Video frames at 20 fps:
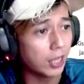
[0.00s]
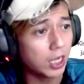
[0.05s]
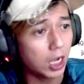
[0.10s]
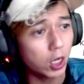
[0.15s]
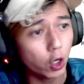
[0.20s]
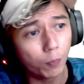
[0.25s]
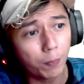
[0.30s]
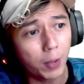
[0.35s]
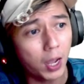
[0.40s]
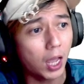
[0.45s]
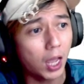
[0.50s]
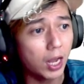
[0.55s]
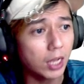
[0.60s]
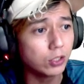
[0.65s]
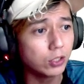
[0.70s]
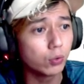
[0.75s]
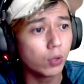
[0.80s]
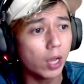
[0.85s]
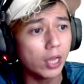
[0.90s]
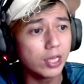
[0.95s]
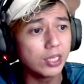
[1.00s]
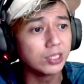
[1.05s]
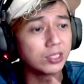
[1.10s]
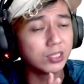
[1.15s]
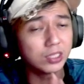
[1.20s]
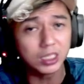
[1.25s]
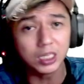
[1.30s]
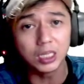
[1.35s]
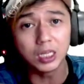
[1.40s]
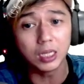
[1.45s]
Jangan lupa kalian juga
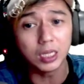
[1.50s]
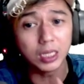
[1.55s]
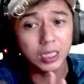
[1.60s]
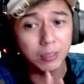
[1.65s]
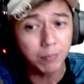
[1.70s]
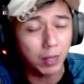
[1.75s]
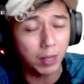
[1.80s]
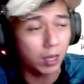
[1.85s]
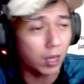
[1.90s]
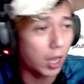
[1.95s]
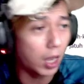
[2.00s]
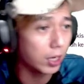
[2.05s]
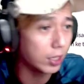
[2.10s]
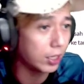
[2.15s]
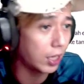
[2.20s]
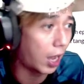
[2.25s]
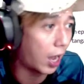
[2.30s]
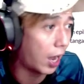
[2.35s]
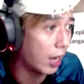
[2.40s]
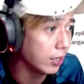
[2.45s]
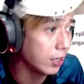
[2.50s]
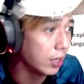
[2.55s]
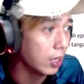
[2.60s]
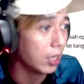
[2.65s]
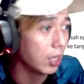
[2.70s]
isi email kalian.